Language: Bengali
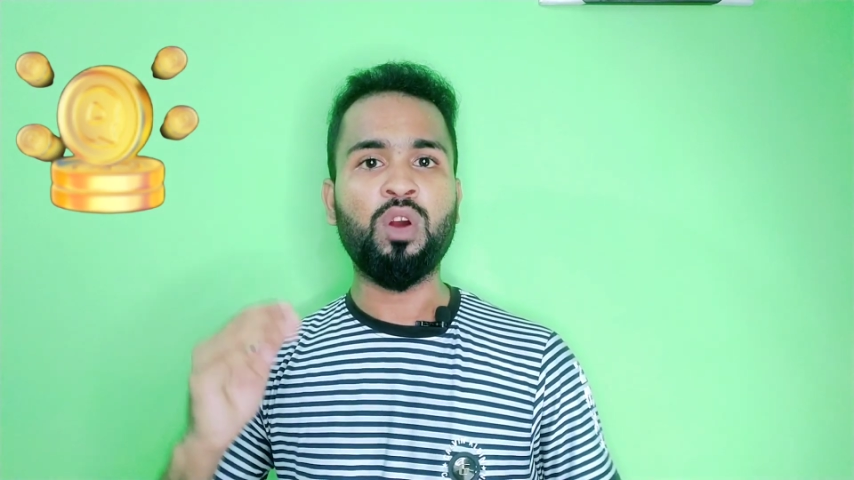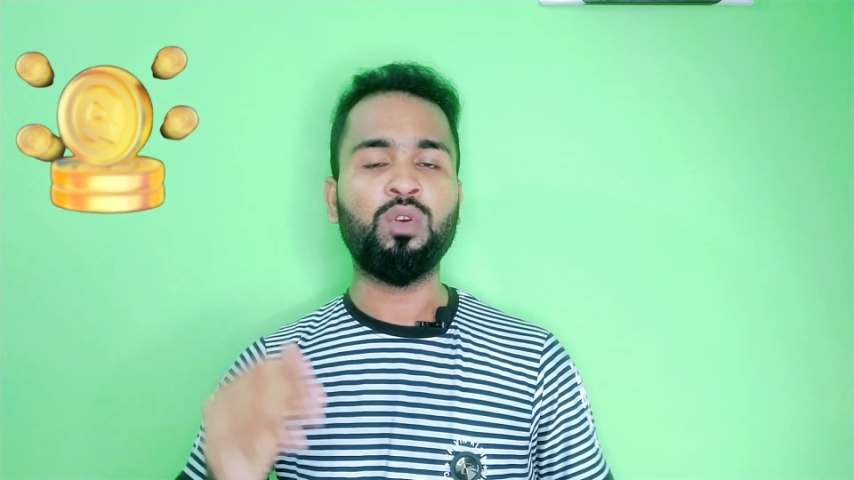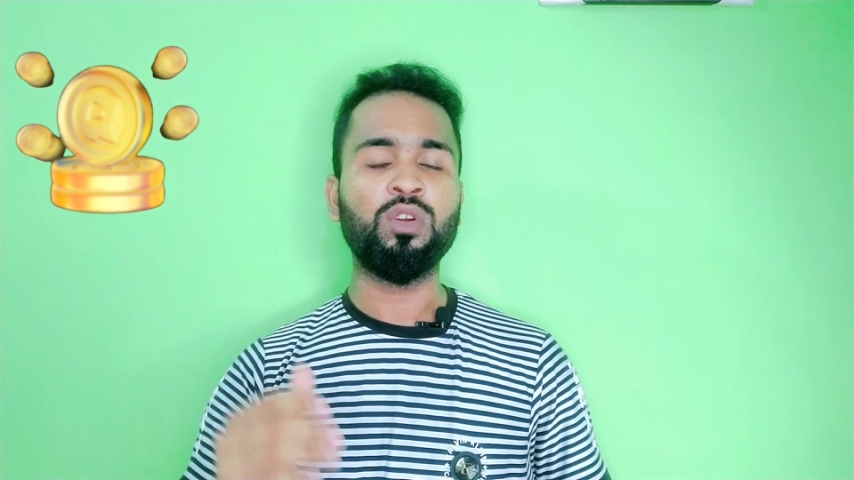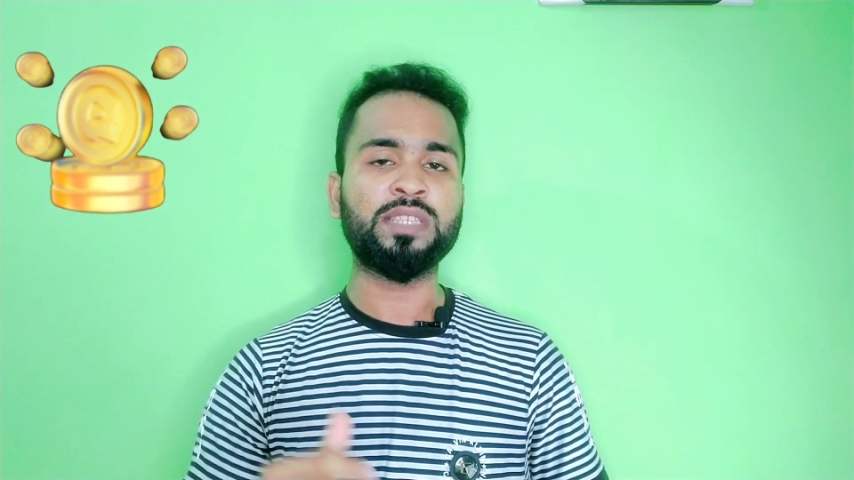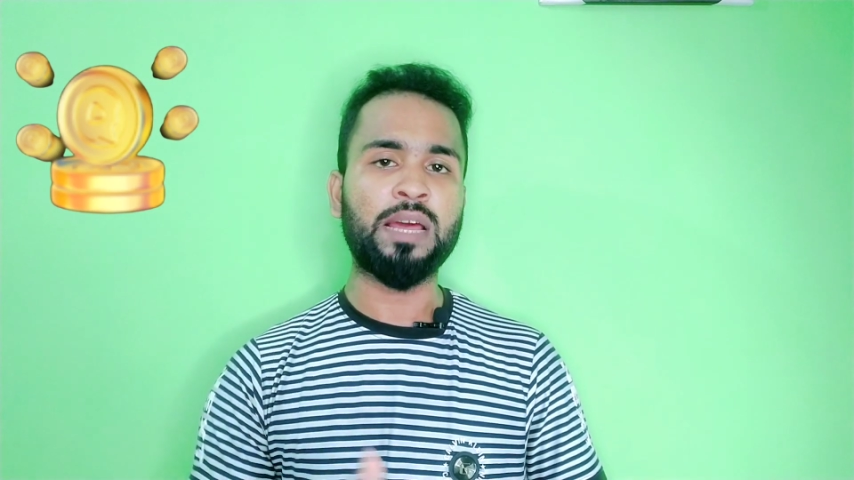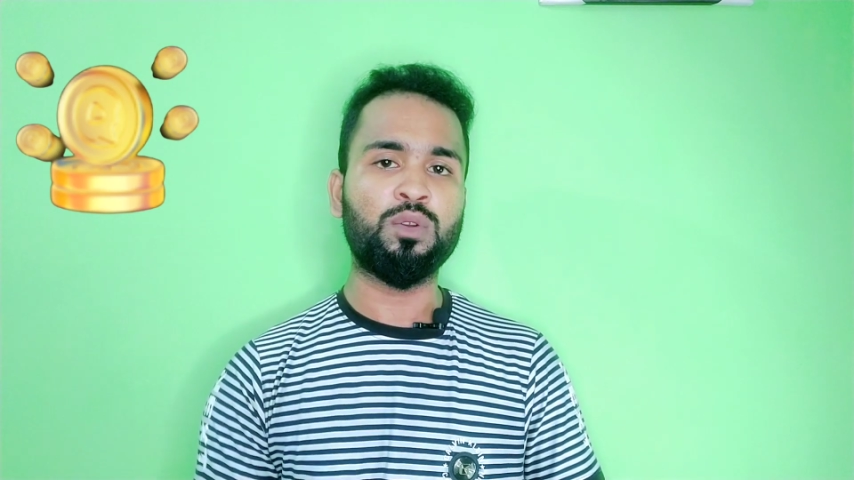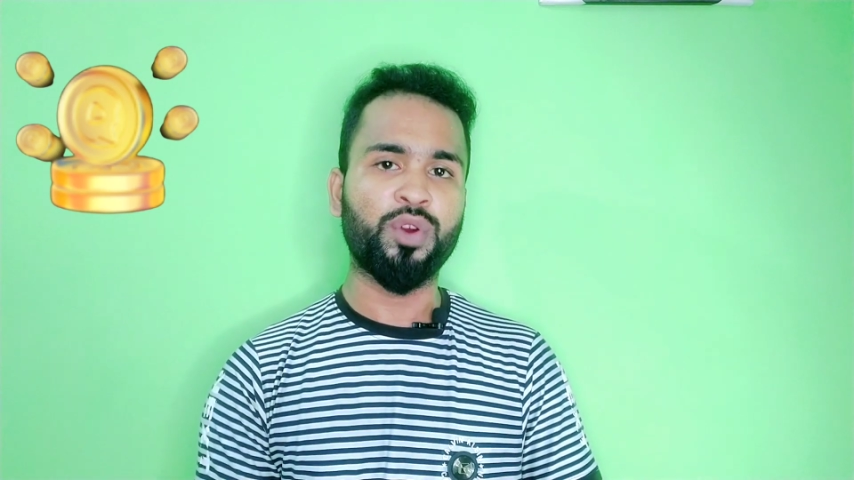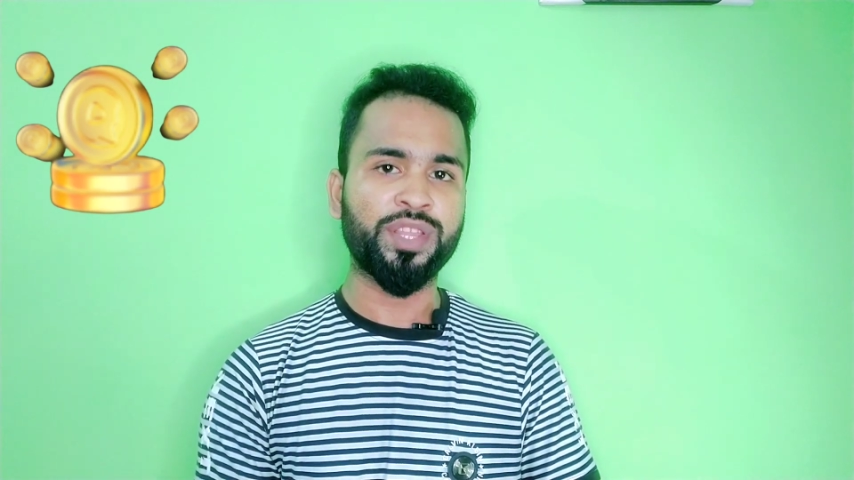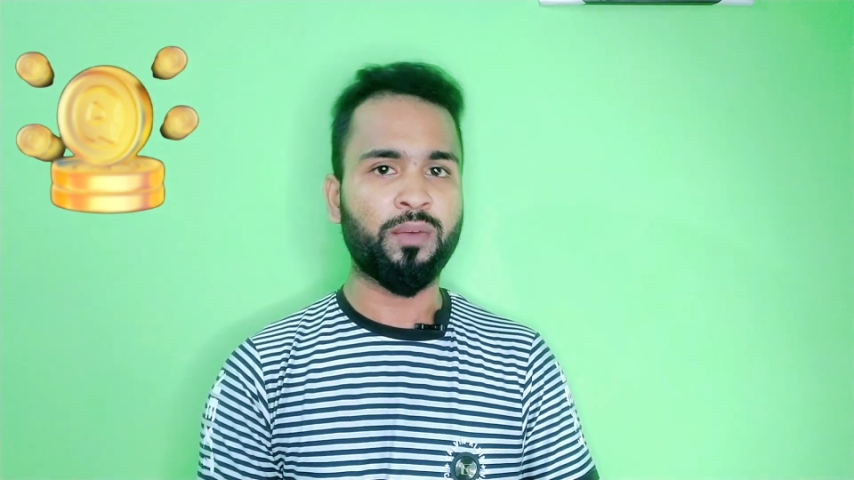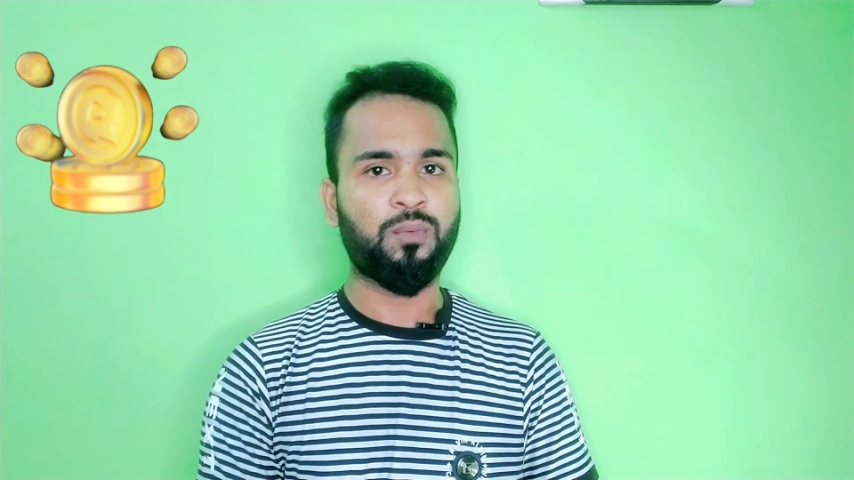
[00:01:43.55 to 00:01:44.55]
কখনো চালু
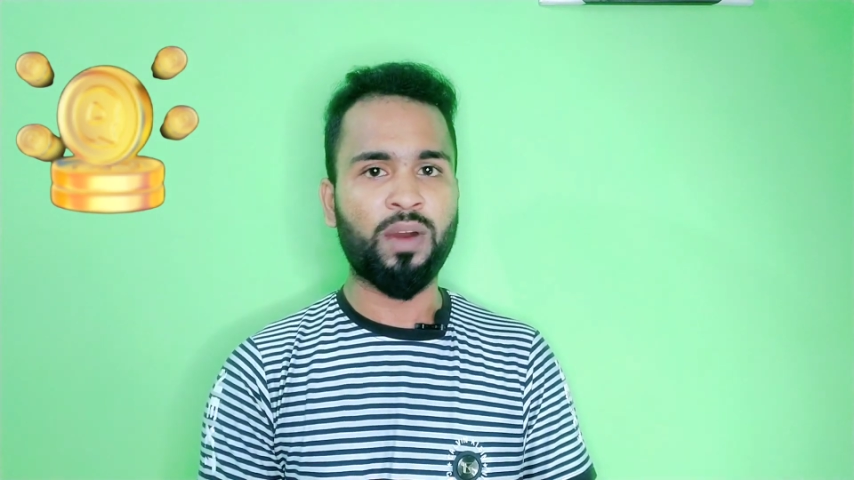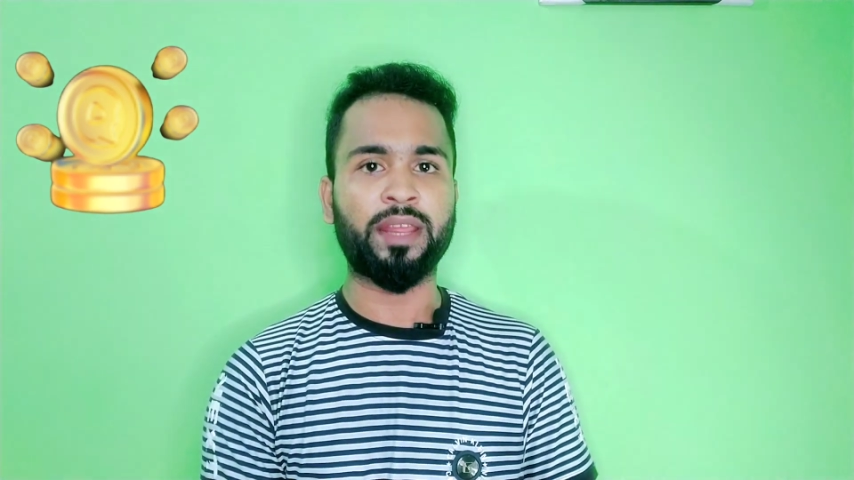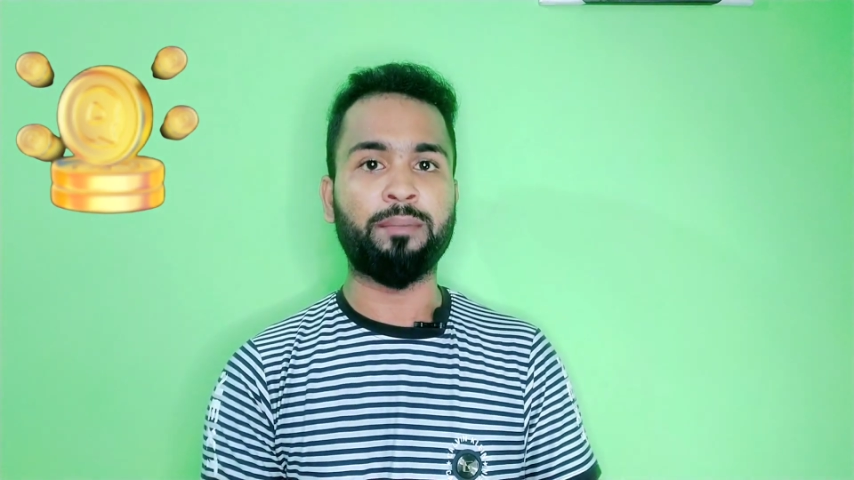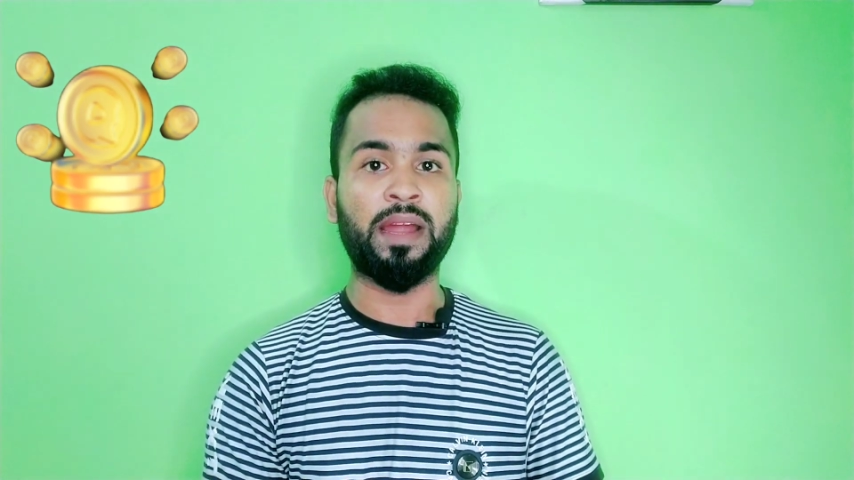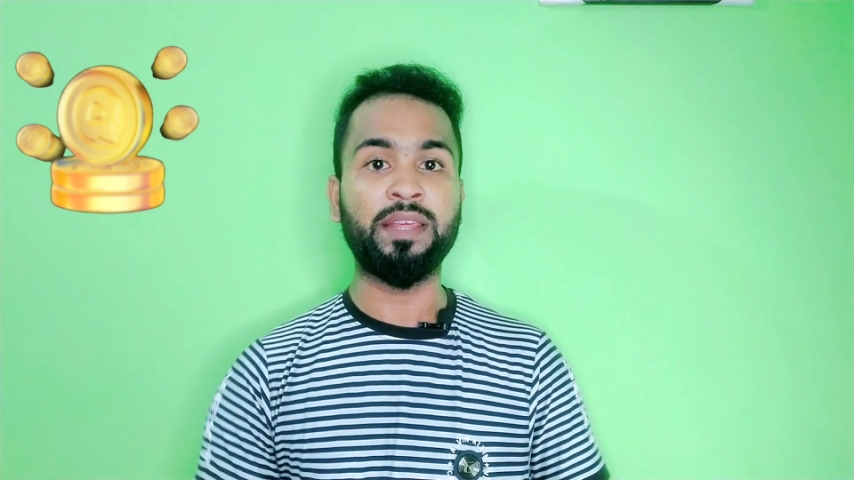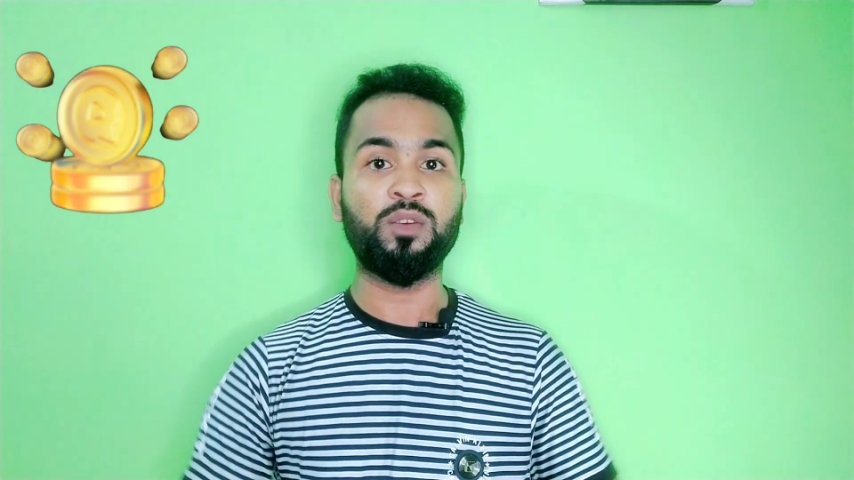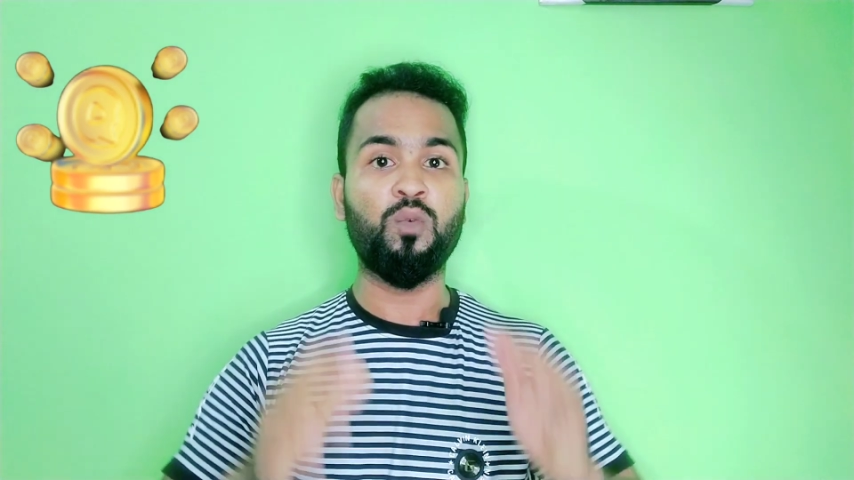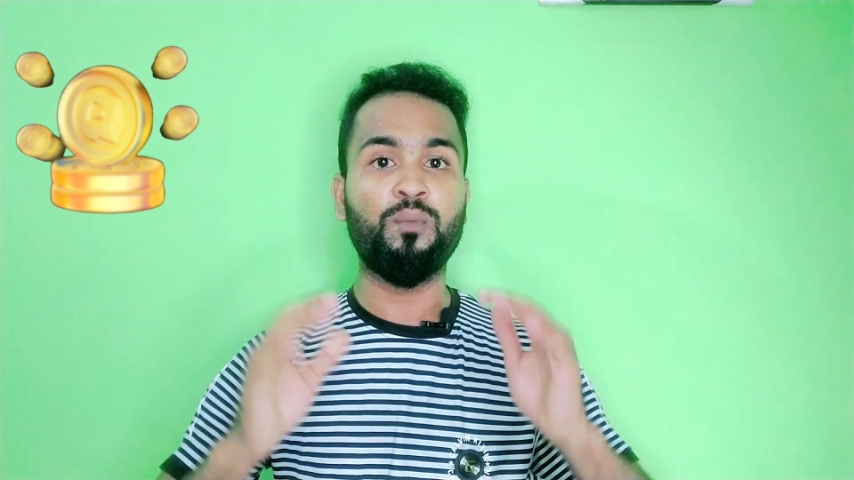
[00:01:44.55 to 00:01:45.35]
হইতে পারে মানে